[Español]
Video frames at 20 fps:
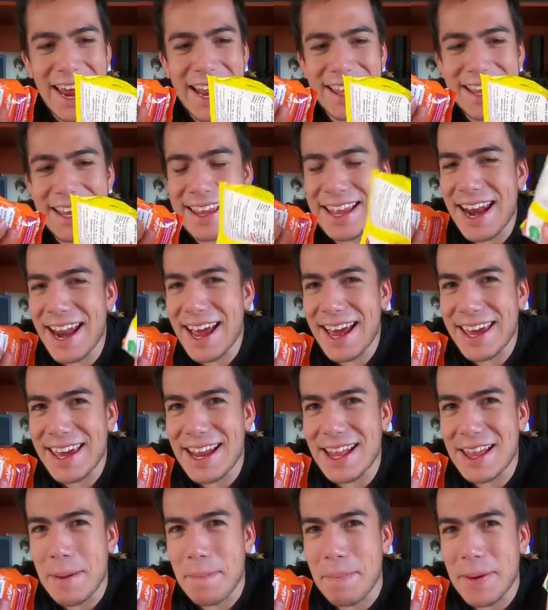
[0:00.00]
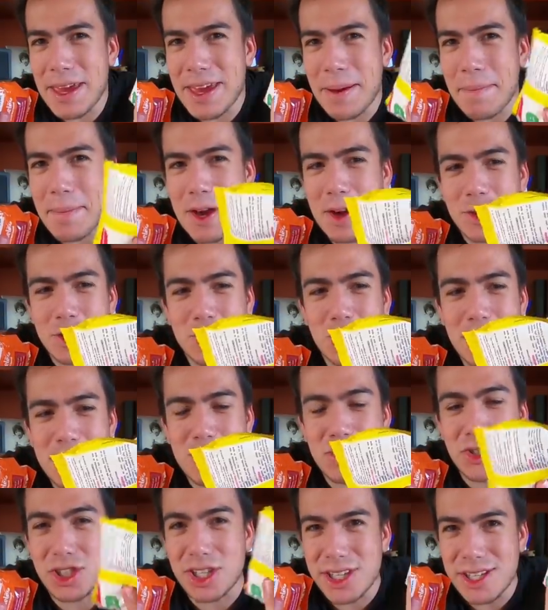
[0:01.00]
El de naranja y el de piña me costó
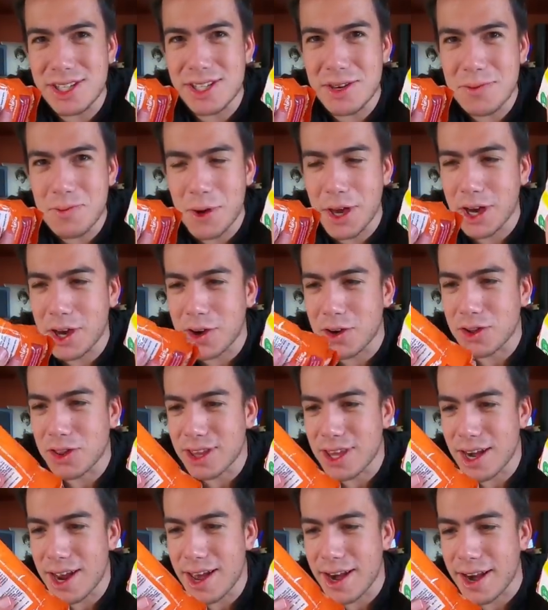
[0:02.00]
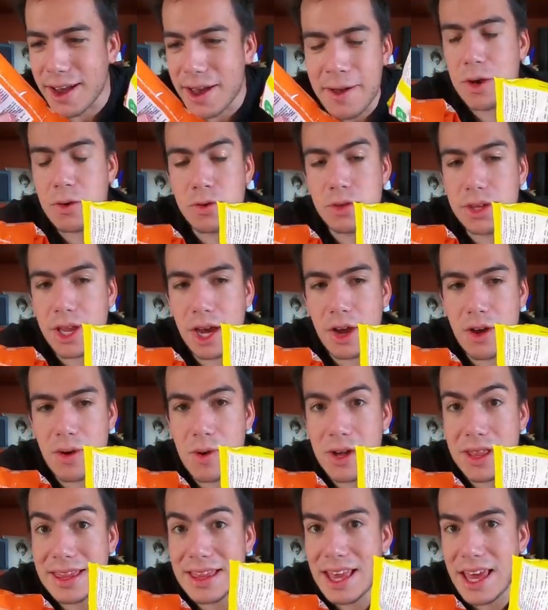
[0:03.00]
muchísimo encontrar. Pregunté
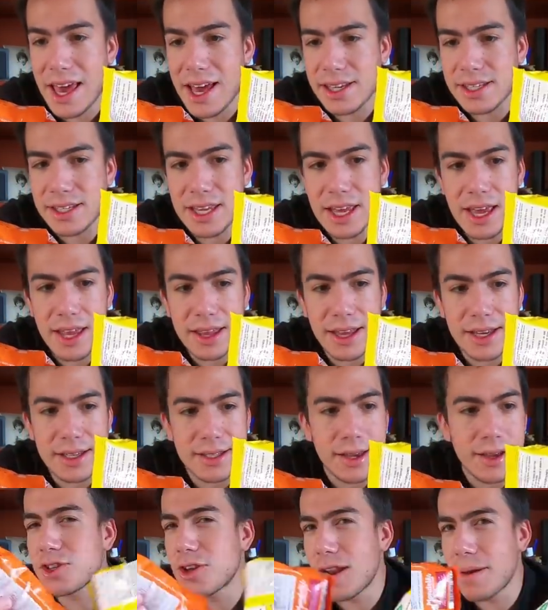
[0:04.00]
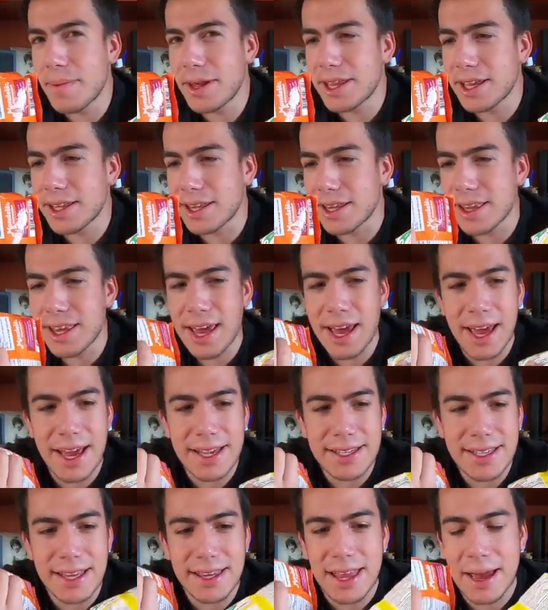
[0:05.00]
como en 10 tiendas y solamente tenían
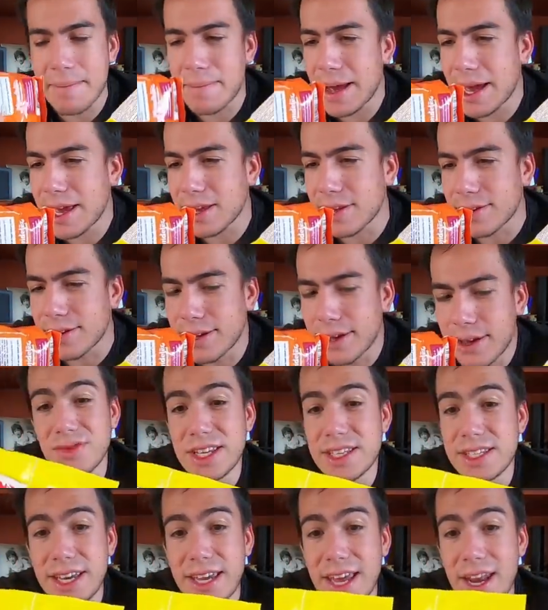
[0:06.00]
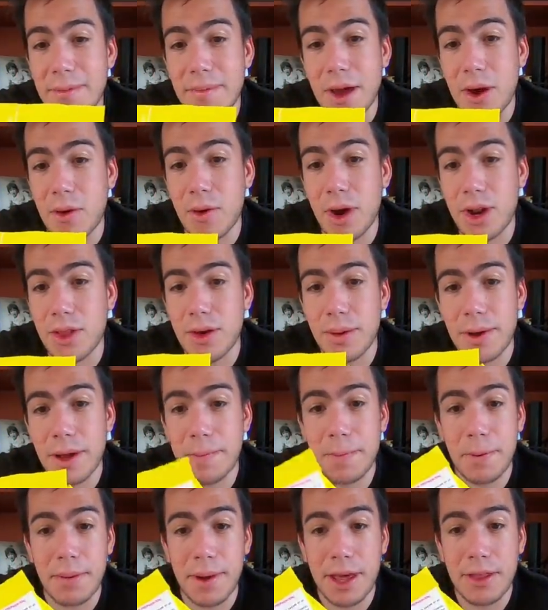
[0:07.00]
este tamaño. Ni siquiera me acuerdo
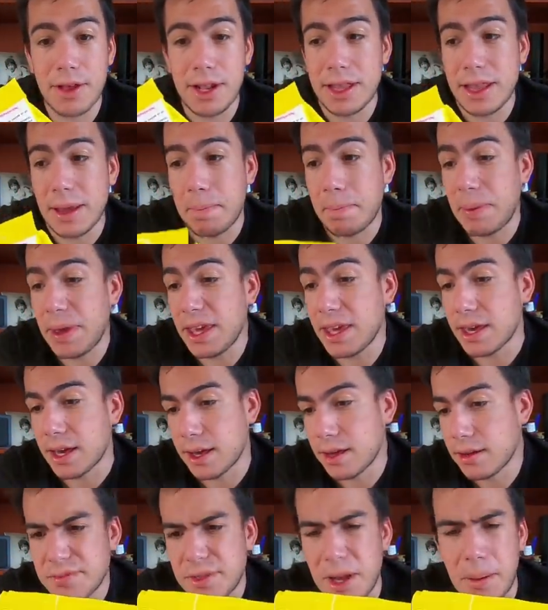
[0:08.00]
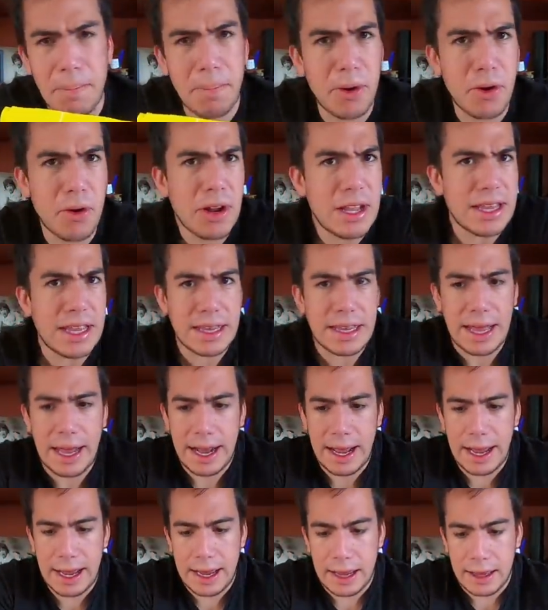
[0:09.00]
haber probado el de piña, tampoco el de
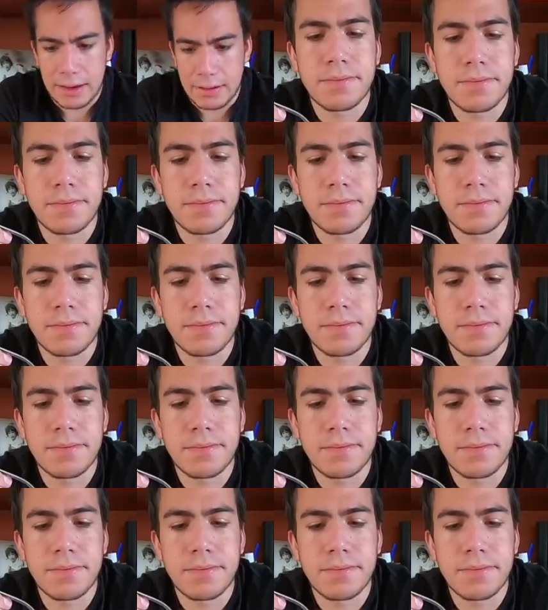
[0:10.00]
naranja.